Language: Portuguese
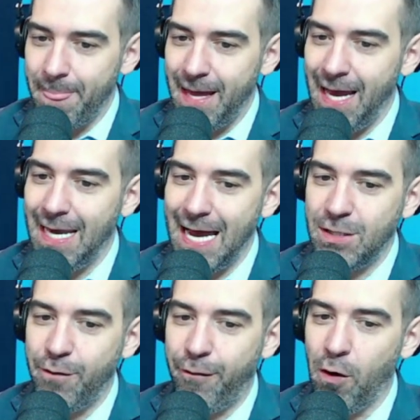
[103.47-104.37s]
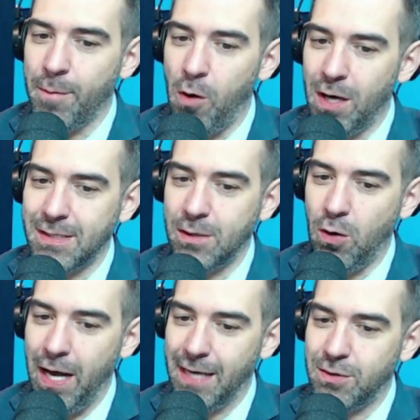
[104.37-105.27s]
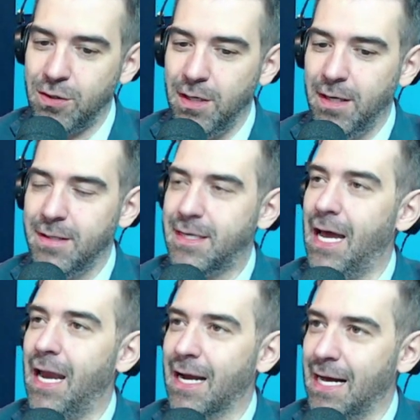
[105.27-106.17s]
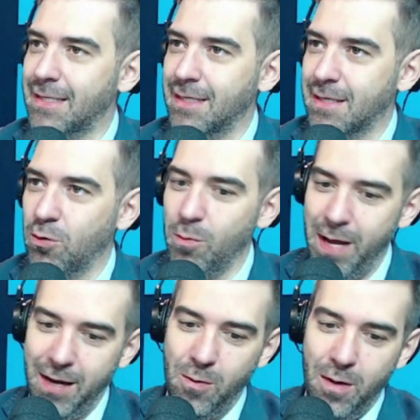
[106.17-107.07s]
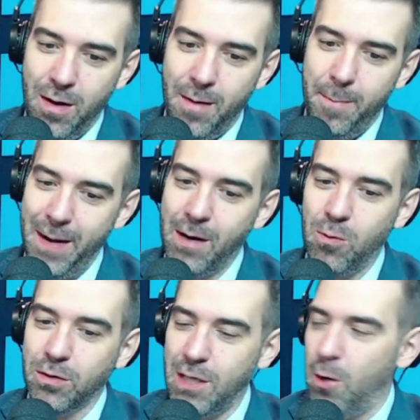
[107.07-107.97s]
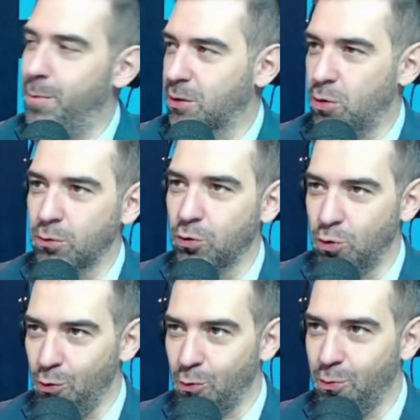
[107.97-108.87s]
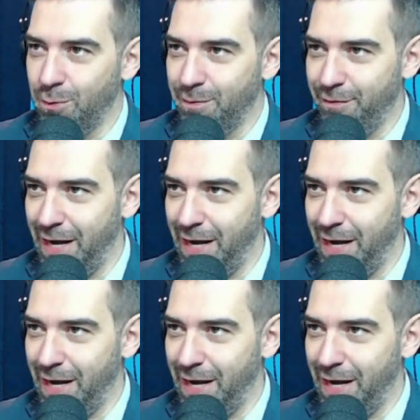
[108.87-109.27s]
Ele é de Formosa do Oeste. Diz que ia largar a sessão no meio para encontrar o pessoal do truco. Vai.